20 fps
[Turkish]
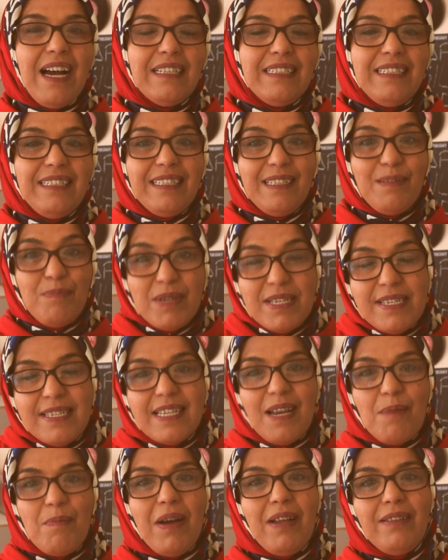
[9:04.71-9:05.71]

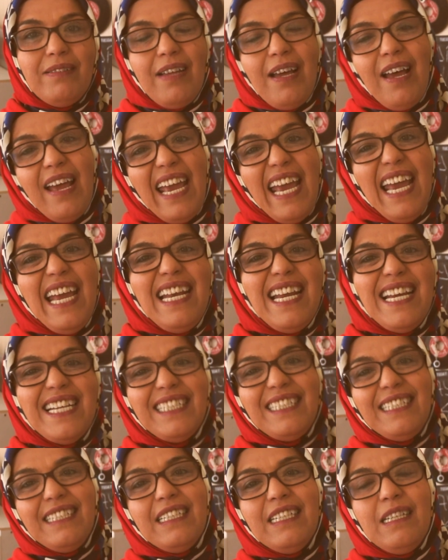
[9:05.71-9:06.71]
kalktığımız zaman da
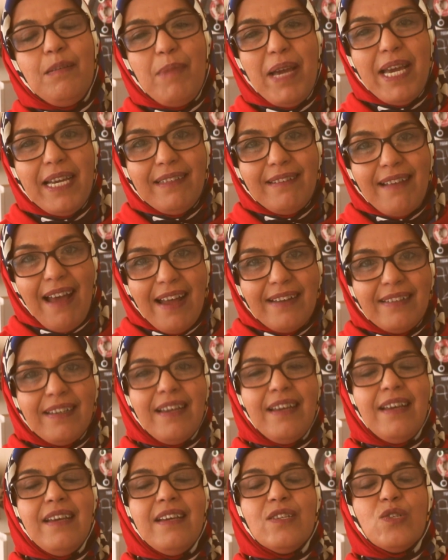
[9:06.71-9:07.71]
eleştirilmekten,
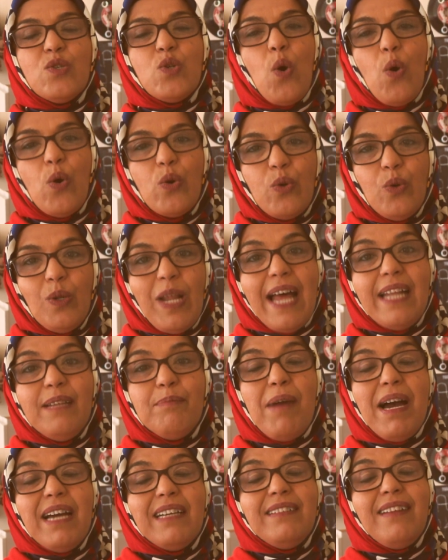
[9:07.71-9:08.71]

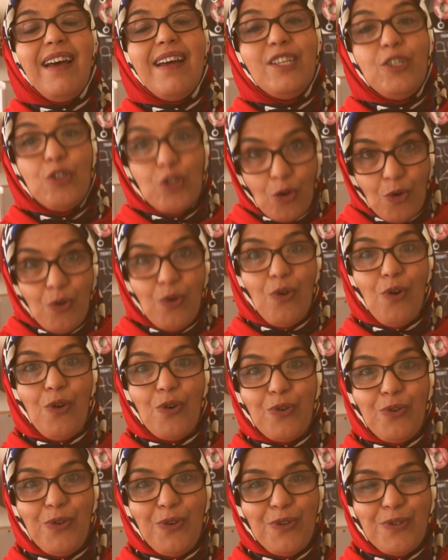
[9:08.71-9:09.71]
sorgulanmaktan çok
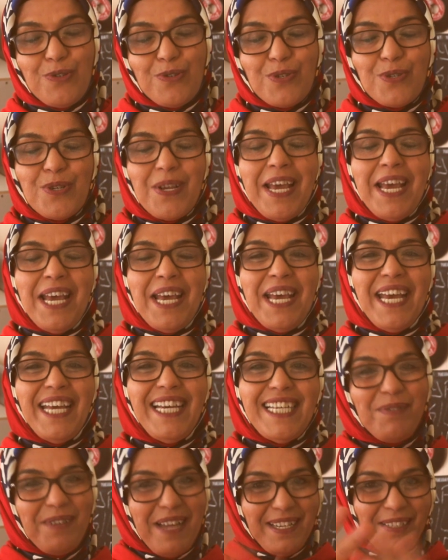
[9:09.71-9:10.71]
korkuyoruz.
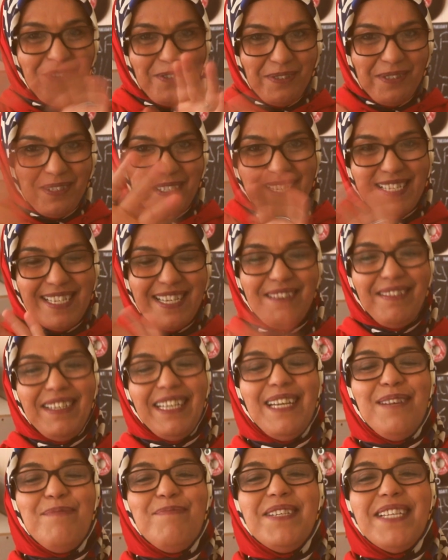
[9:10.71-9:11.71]
Buradan ona da
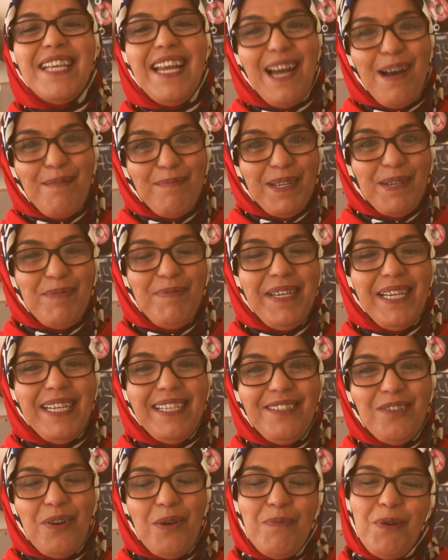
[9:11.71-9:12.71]
sevgilerimi selamlarımı
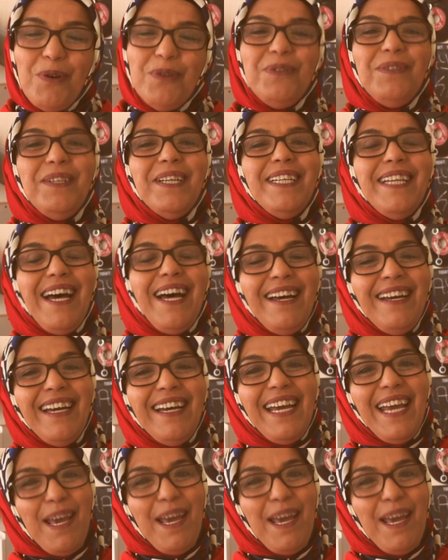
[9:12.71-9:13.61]
iletiyorum. Onunla da